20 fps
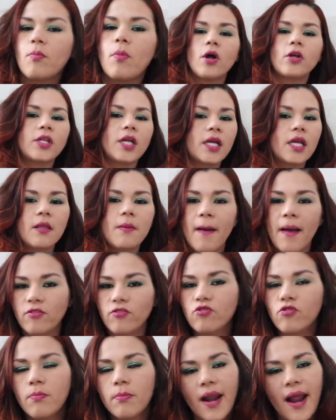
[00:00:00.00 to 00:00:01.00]
Bota aqui
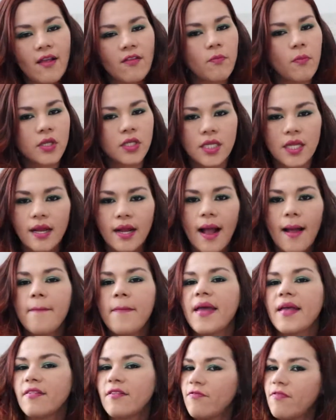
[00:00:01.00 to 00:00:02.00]
debaixo do braço, bota na
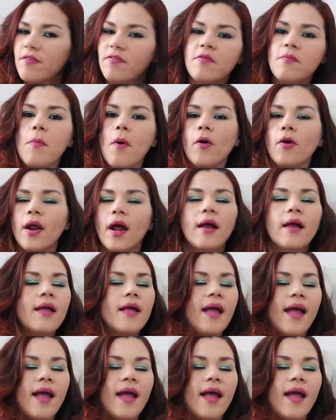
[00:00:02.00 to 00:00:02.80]
cabeça e vem-se embora.